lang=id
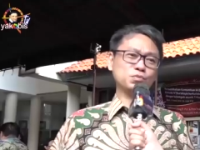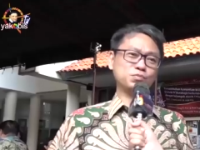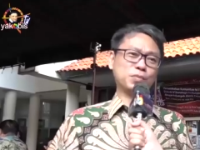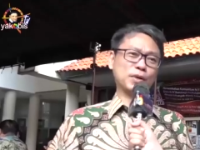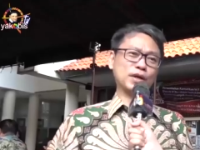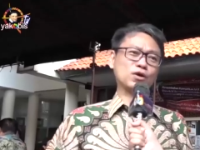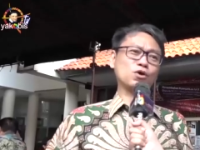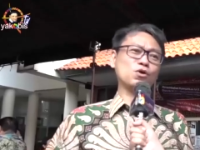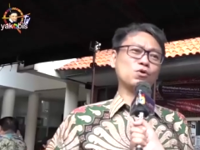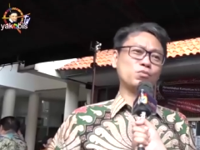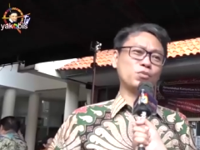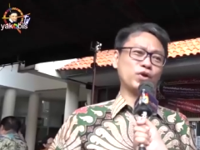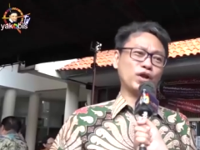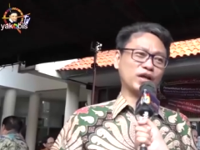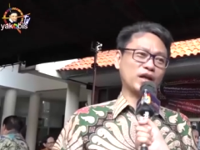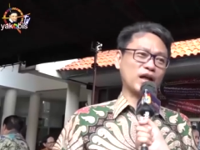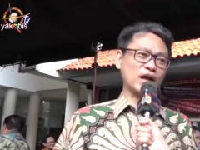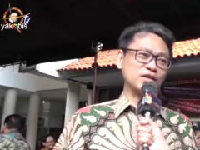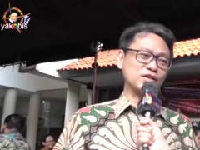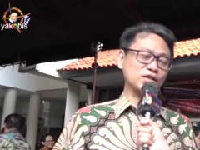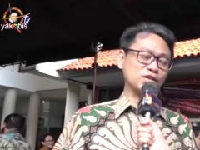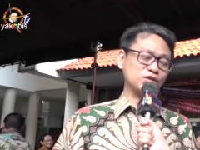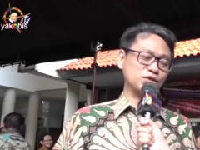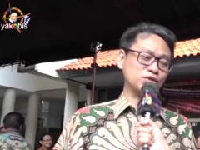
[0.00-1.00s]

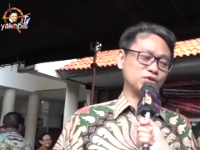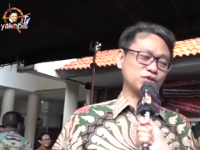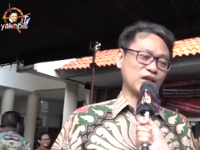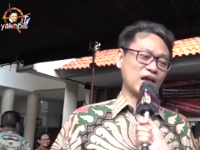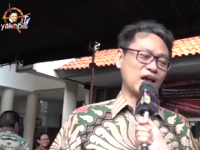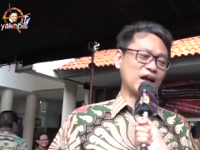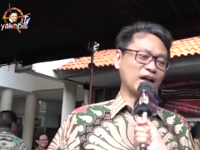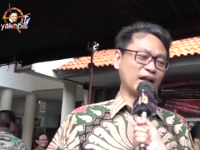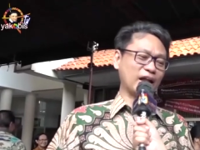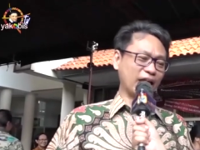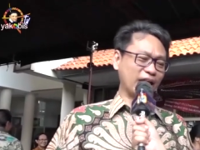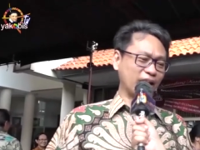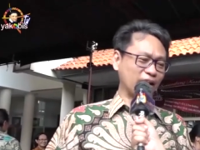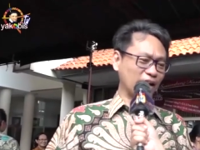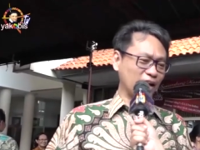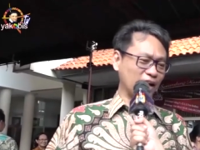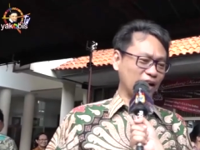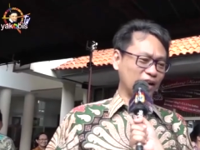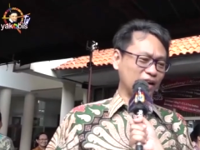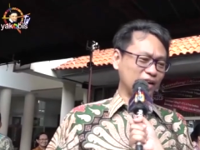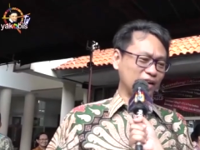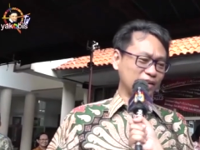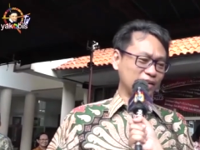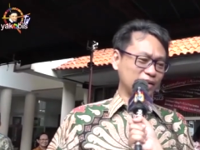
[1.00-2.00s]
berkomunikasi itu sangat
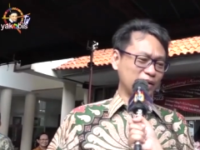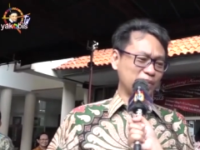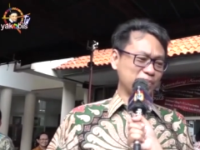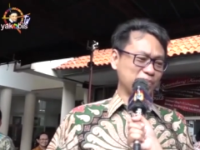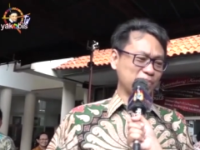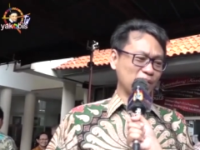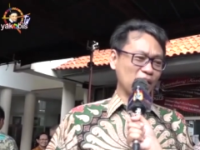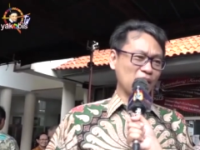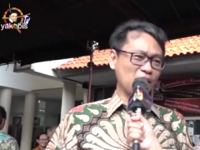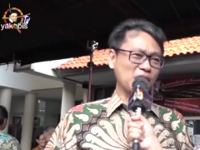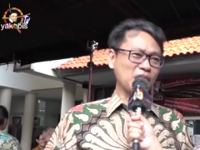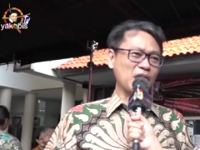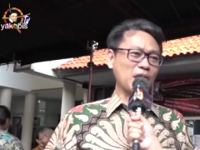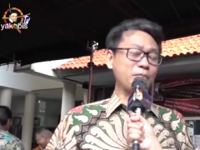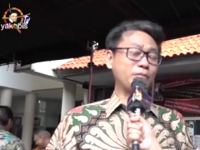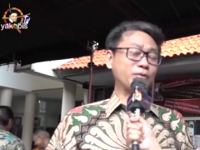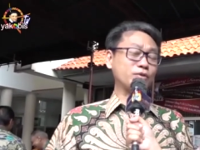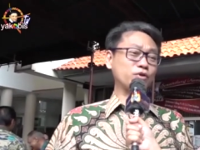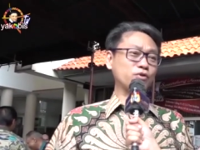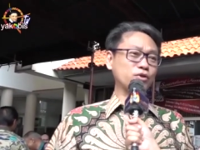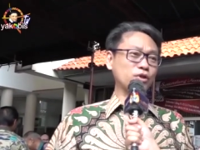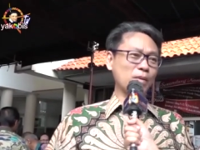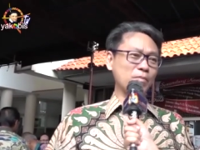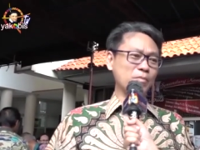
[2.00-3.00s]
enak
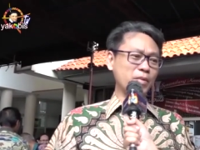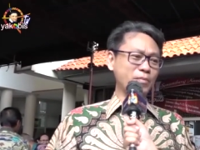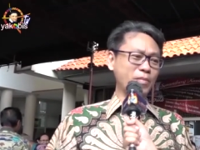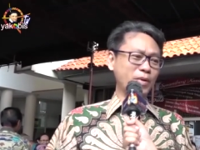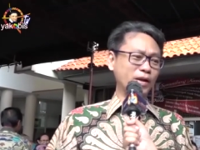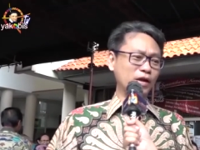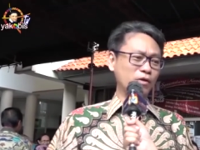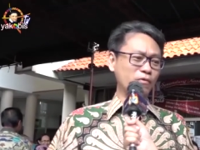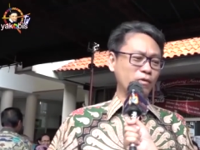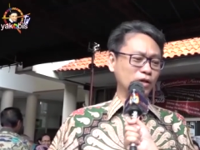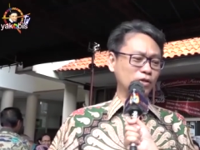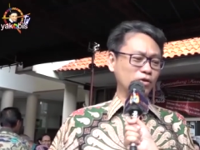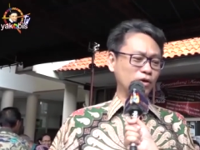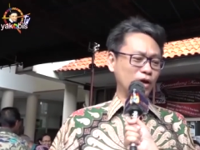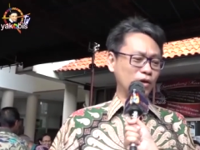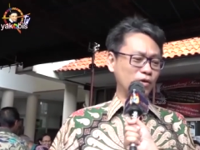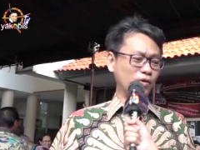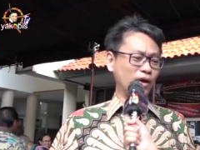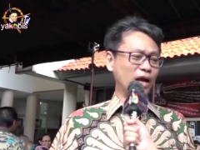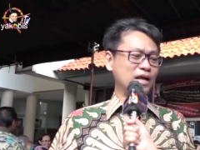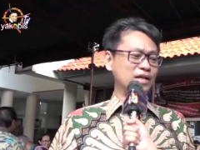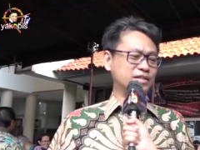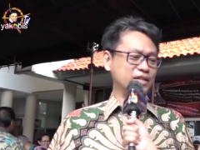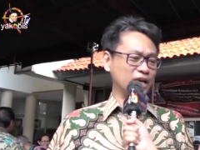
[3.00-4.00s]
terutama pada waktu
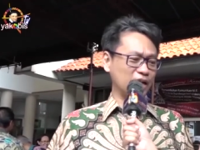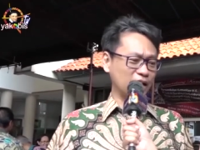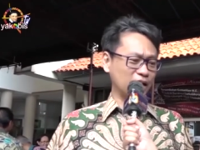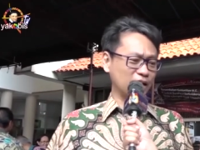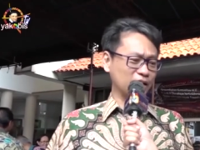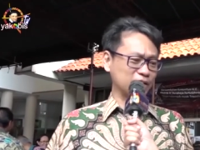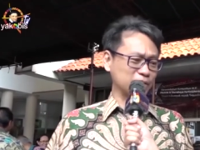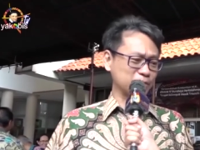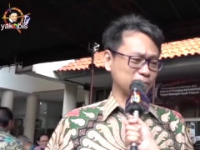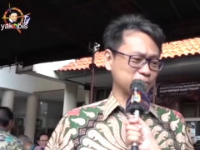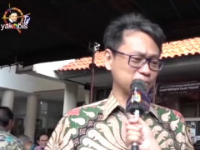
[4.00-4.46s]
kalau ngajar